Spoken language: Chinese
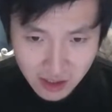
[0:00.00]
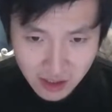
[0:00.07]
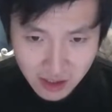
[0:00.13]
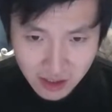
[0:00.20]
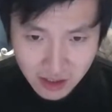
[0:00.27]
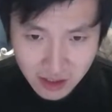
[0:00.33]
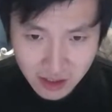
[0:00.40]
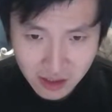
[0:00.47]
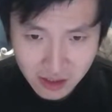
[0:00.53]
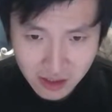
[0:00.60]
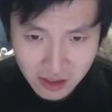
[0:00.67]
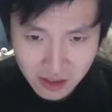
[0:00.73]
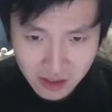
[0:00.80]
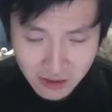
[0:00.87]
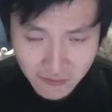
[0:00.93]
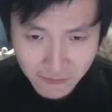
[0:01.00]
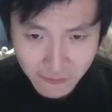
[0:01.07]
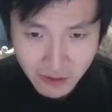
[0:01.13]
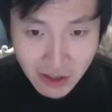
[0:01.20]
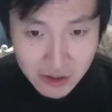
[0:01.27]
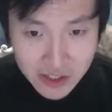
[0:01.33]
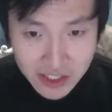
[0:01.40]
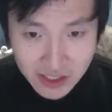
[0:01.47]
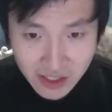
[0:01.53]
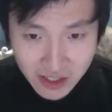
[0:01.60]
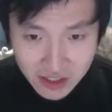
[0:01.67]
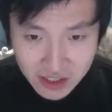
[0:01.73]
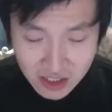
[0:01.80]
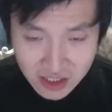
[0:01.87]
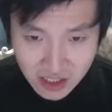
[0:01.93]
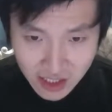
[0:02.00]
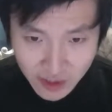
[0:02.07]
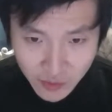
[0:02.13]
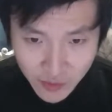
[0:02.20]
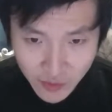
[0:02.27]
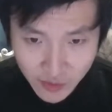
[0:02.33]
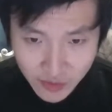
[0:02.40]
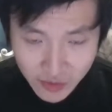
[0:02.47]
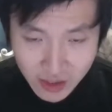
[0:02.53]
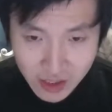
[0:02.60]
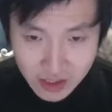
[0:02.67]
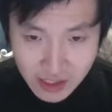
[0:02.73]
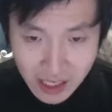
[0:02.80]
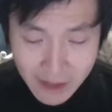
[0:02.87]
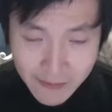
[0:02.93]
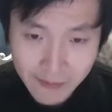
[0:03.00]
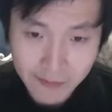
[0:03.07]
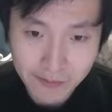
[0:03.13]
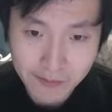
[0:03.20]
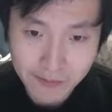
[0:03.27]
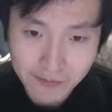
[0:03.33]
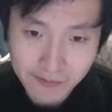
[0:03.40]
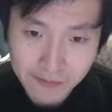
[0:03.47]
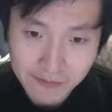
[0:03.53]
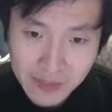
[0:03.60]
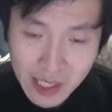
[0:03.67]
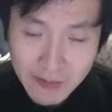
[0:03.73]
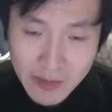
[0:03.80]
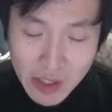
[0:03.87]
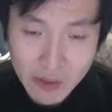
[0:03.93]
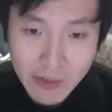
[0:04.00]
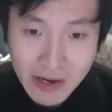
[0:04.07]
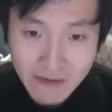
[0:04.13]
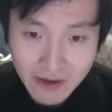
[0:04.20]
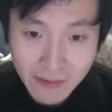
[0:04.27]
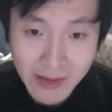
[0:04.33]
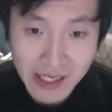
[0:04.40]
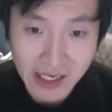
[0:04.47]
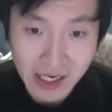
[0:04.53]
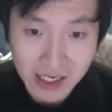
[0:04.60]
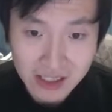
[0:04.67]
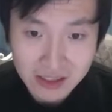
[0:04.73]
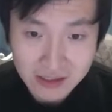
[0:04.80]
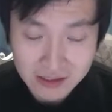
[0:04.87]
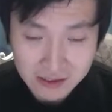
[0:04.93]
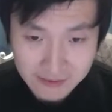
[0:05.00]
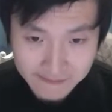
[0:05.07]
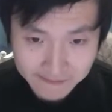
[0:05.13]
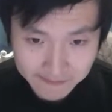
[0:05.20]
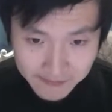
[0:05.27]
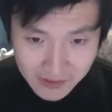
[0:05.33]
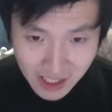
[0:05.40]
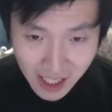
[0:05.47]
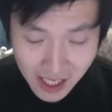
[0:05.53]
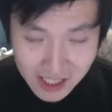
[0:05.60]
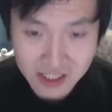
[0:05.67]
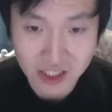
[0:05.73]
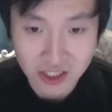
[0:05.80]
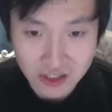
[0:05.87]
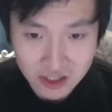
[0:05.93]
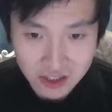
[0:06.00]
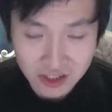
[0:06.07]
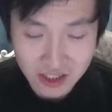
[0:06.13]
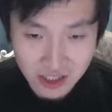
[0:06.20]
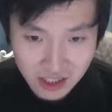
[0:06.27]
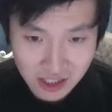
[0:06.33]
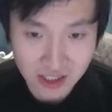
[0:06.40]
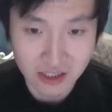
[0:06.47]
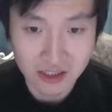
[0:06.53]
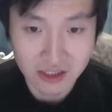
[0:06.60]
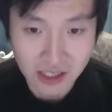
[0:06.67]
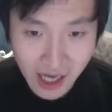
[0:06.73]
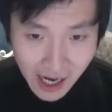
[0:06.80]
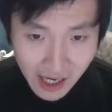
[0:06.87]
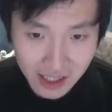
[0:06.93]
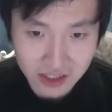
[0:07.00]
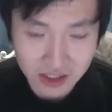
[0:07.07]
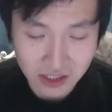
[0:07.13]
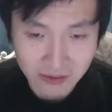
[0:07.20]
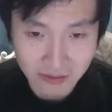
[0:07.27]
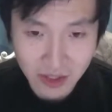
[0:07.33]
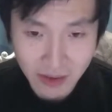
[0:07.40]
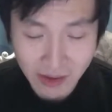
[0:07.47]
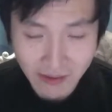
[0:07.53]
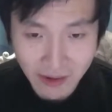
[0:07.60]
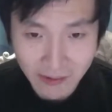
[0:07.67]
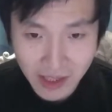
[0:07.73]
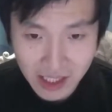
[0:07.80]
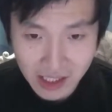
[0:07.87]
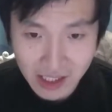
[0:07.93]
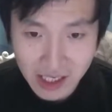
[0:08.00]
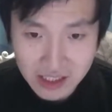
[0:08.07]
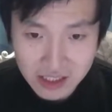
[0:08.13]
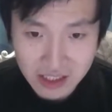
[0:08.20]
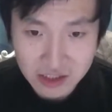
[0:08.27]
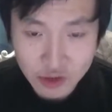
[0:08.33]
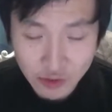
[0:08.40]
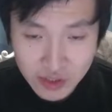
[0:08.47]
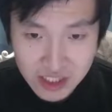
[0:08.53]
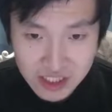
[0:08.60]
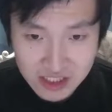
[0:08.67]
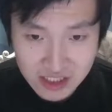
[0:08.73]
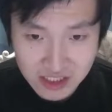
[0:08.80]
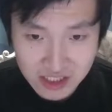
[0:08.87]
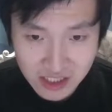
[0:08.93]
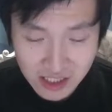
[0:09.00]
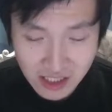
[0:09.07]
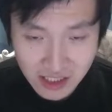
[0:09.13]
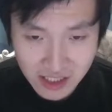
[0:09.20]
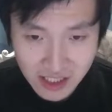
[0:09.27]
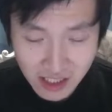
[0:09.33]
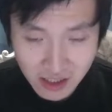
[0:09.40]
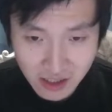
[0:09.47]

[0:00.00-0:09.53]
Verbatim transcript: 呃符号性的一个政治领域，他他没有办法把它看成是一个他者，没有办法把它看成一种异己性的力量，